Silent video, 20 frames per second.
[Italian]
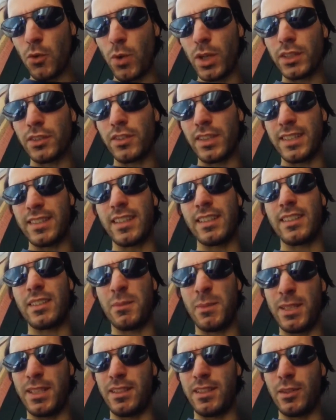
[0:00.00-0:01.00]
quatt-
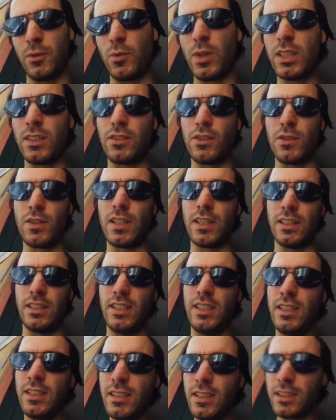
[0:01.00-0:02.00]
esattamente 4
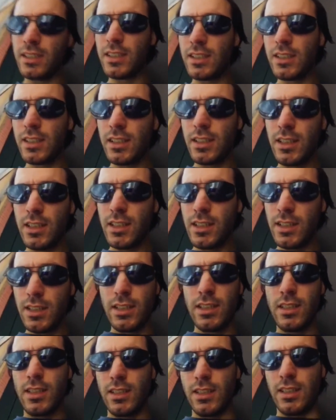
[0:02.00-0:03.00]
anni
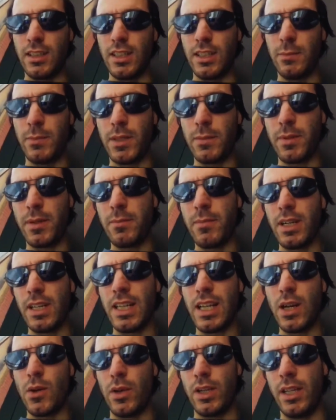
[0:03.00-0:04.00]
dalla mia
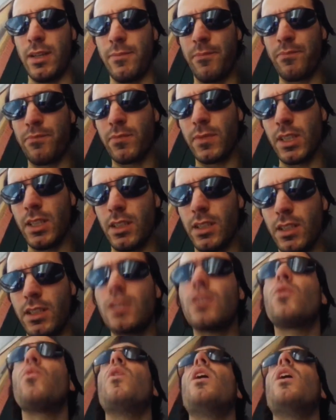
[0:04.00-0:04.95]
prima laurea, che